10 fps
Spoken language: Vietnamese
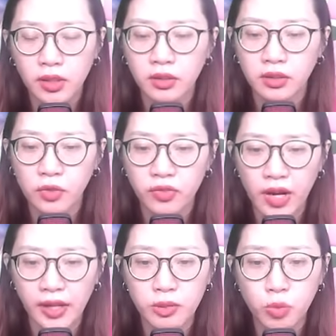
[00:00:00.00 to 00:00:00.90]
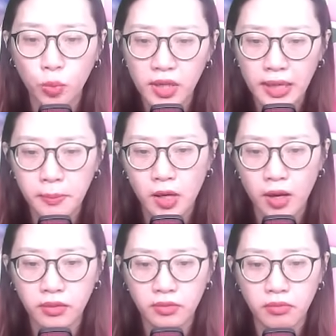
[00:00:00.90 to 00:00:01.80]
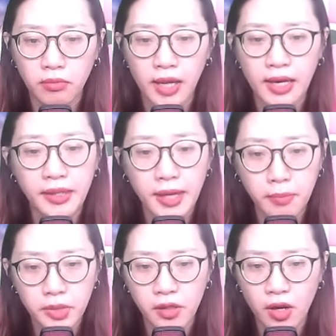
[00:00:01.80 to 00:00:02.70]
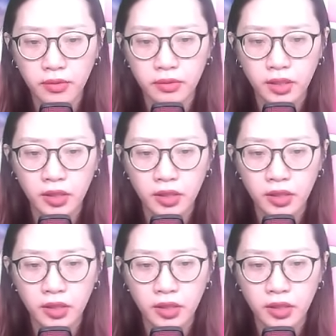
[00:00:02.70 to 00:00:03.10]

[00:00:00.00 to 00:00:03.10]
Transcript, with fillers: Không phải 45 con mà là 50 con.